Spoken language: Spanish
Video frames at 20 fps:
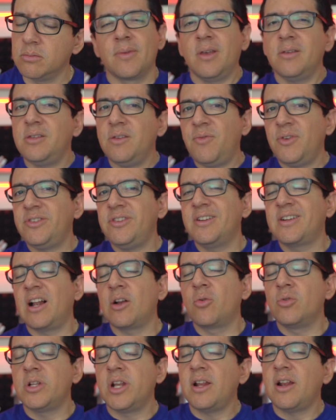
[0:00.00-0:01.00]
Es difícil
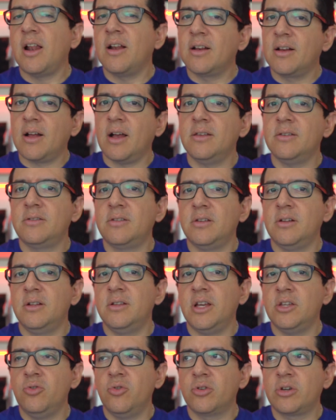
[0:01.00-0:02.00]
calcular el alcance
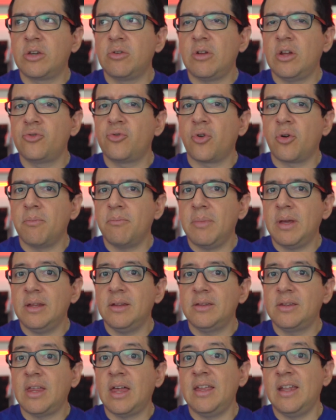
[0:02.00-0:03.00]
del daño que una
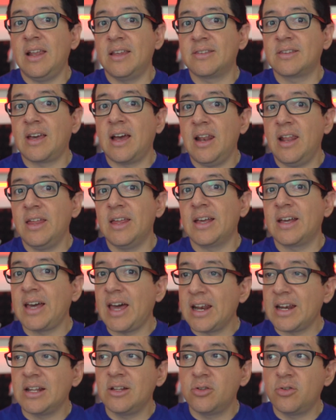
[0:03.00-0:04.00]
tormenta de la escala de
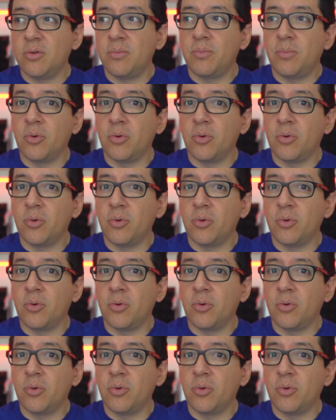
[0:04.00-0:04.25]
Carrington